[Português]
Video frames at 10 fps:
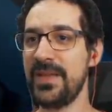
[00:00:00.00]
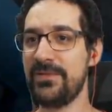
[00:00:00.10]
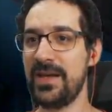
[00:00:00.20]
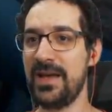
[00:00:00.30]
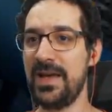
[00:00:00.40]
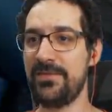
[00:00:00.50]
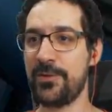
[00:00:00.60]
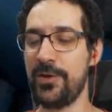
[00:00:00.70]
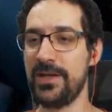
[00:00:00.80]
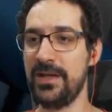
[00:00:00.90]
Vai lá, rev
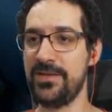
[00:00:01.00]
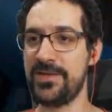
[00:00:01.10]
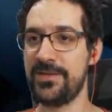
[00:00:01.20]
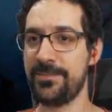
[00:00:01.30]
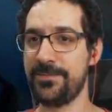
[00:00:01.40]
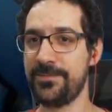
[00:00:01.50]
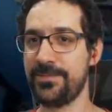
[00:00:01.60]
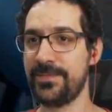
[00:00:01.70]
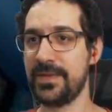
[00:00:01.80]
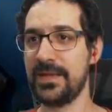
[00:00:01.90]
corre neles.
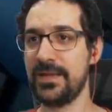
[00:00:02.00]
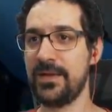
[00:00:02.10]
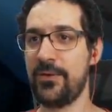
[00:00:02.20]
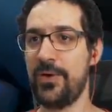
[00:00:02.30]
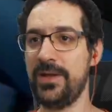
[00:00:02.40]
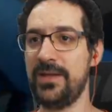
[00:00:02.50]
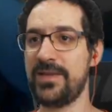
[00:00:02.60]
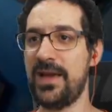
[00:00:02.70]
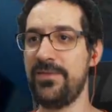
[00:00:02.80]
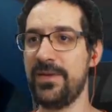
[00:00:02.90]
Corre
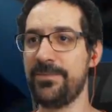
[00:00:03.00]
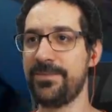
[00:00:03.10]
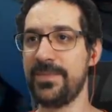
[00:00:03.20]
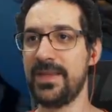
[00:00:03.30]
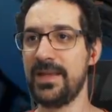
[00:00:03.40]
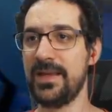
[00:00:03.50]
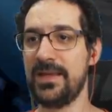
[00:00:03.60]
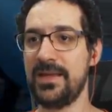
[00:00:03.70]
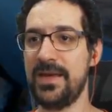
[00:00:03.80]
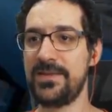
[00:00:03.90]
neles, rev
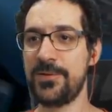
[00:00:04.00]
esse